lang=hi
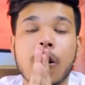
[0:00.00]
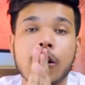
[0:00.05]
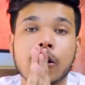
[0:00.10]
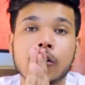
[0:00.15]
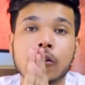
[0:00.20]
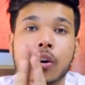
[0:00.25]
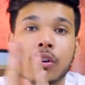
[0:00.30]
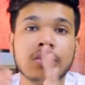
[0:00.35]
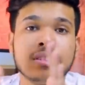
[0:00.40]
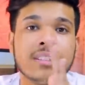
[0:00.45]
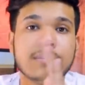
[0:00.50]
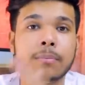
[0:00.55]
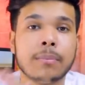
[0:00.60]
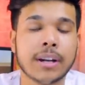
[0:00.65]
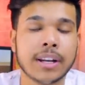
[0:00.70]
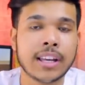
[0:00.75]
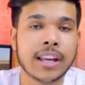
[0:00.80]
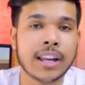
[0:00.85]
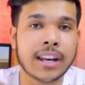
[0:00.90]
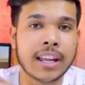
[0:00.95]
और कौन सी
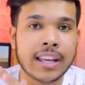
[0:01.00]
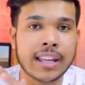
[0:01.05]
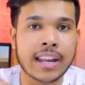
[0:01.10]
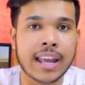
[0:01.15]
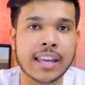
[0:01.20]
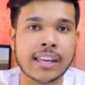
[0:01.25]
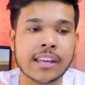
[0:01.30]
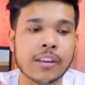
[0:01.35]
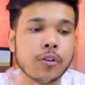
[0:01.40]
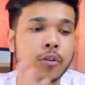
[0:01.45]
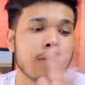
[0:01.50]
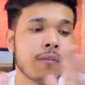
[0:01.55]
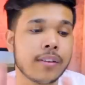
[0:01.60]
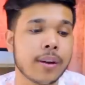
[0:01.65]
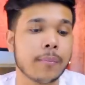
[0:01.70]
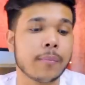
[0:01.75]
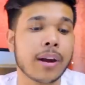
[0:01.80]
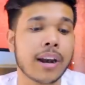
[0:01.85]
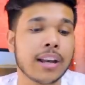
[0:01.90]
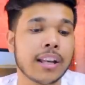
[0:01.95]
बढ़िया नहीं रहेंगी क्योंकि
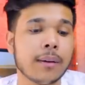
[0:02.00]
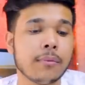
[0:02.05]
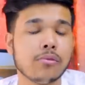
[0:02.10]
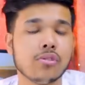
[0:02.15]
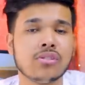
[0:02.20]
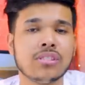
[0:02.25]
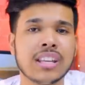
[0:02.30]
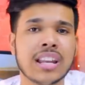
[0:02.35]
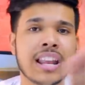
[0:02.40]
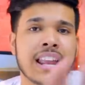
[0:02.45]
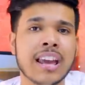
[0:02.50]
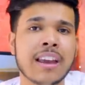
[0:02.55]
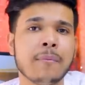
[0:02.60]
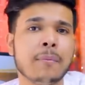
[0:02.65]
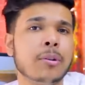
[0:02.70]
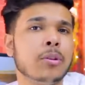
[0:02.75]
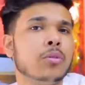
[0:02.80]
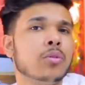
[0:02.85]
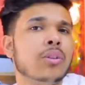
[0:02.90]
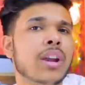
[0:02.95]
फ्लिपकार्ट के भी सेल है
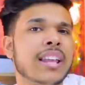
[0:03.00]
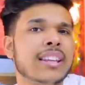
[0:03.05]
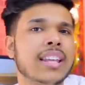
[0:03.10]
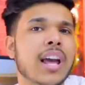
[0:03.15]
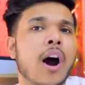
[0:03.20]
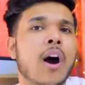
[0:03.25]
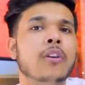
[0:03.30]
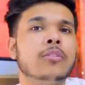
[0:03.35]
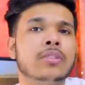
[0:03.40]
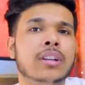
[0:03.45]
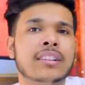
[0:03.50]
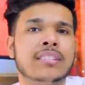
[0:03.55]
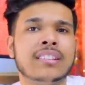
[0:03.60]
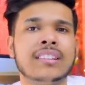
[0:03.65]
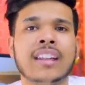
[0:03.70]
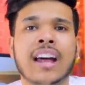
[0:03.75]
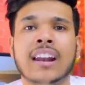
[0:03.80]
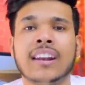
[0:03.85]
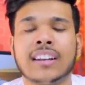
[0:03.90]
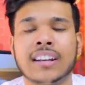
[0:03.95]
बिल्कुल ऐसे आउटर सी
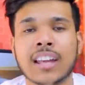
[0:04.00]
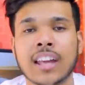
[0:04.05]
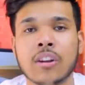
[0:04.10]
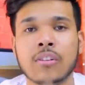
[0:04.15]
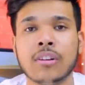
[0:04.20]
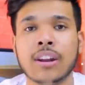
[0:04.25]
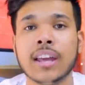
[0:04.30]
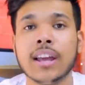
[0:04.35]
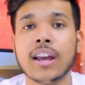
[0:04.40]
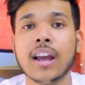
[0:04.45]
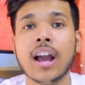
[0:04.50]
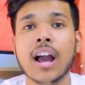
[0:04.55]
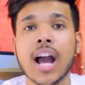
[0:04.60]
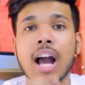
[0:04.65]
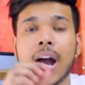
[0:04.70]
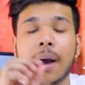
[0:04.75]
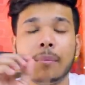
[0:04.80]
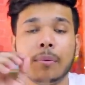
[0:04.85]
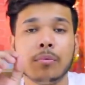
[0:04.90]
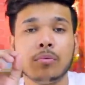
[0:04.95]
डाल रखी है इन्होंने
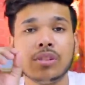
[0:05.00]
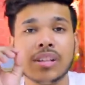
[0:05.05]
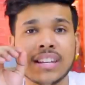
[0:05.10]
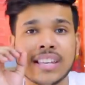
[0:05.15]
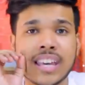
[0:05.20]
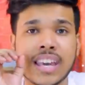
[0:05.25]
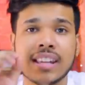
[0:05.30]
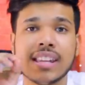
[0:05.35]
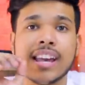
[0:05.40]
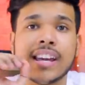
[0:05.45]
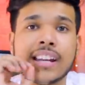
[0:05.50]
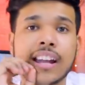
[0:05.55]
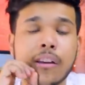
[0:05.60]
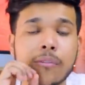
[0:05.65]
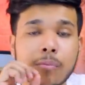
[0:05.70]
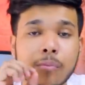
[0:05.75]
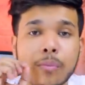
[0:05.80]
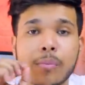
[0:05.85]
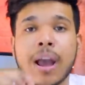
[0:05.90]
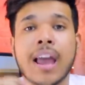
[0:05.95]
अभी मुझे ये देखना
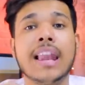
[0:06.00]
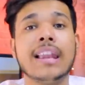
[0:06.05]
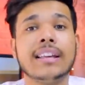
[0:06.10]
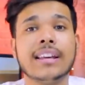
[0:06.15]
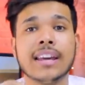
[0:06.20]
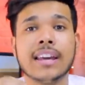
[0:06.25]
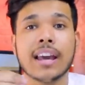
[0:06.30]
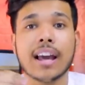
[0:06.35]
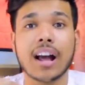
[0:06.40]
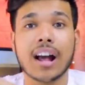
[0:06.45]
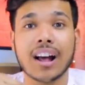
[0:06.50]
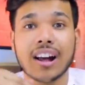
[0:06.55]
है मोबाइल के